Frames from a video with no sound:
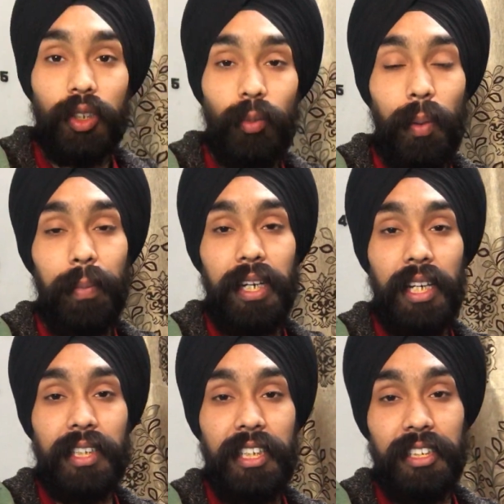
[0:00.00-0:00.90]
तो मम्मी
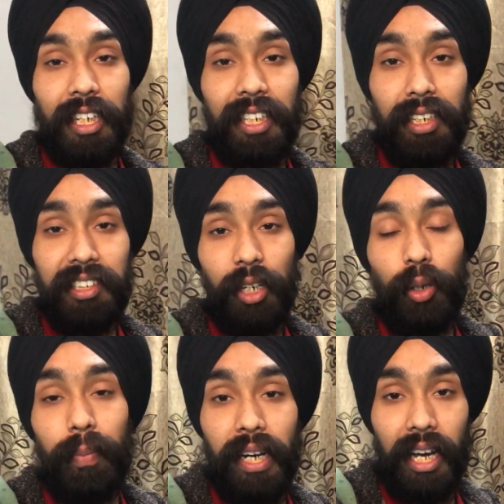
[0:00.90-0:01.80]
ना तीन चार दिन से
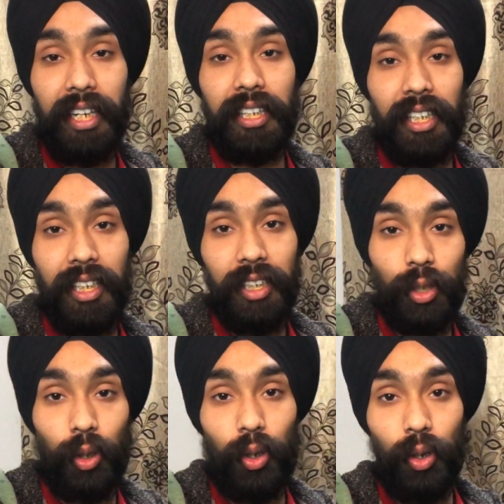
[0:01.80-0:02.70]
कुछ बना रही थी
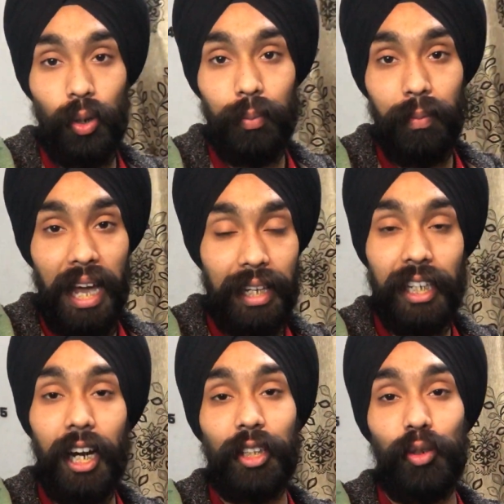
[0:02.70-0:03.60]
तो मैं
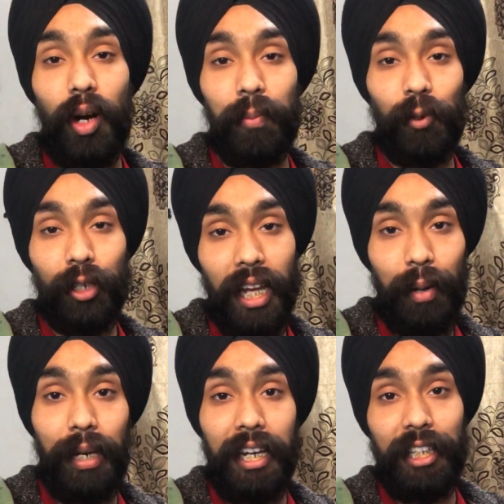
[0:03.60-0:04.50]
दिखाता हूँ आपको क्या
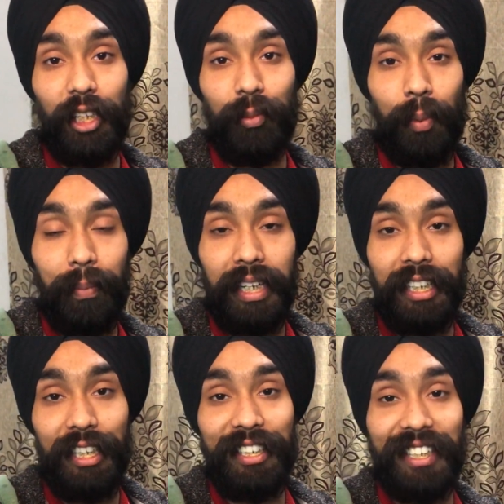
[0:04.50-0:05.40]
बना रही थी मम्मी की
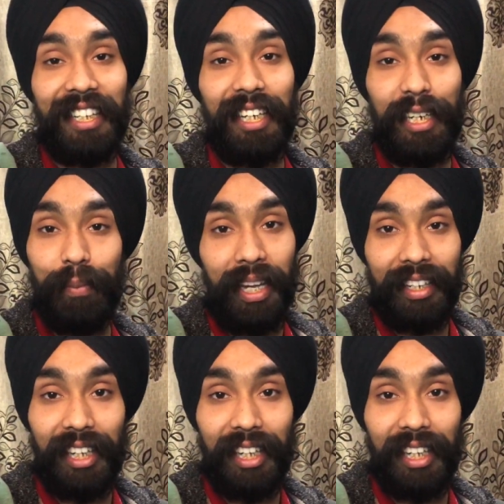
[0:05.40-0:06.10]
तीन चार दिन की मेहनत